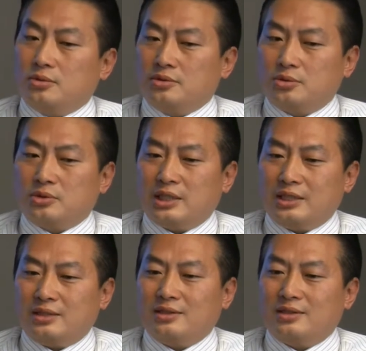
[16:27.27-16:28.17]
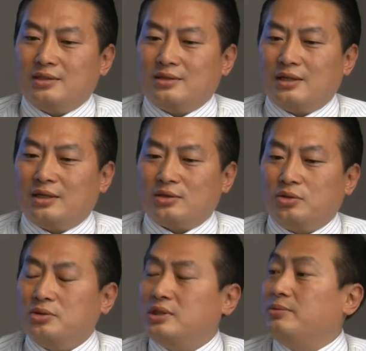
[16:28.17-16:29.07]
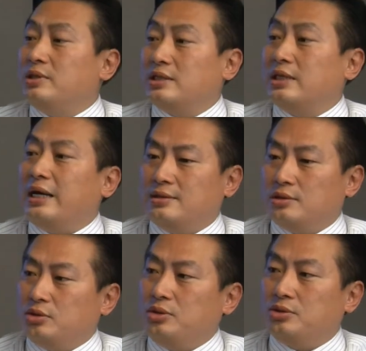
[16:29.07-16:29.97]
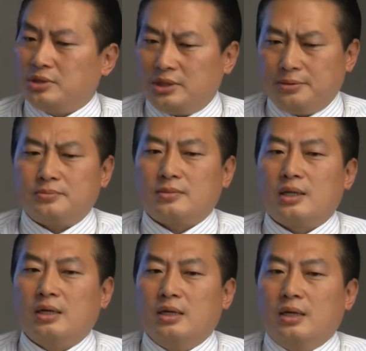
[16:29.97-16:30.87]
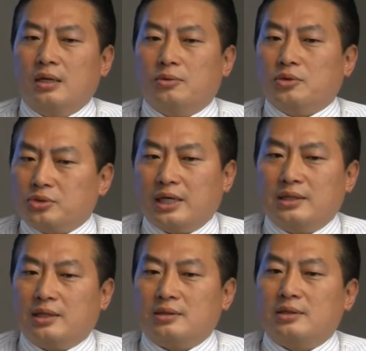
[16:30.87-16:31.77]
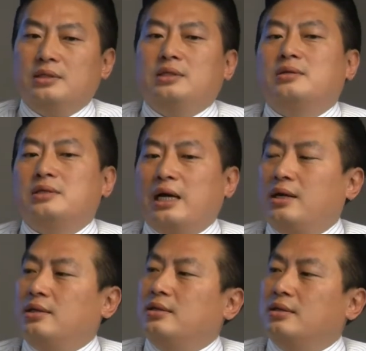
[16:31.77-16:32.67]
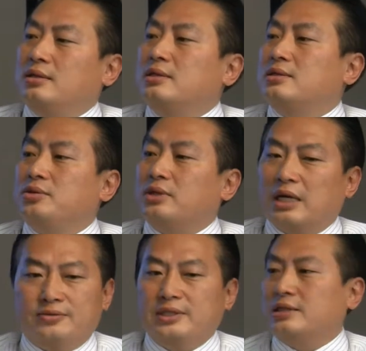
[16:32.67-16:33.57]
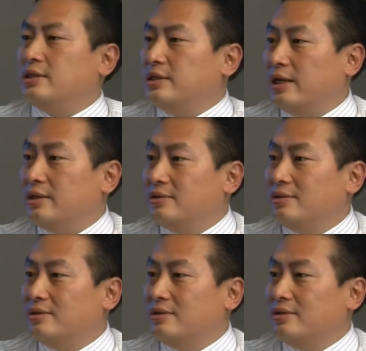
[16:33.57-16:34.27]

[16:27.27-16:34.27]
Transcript: 多数这些呃，投资移民这些案子，区域中心，嗯，我所看到的，你要拿临时绿卡是非常简单，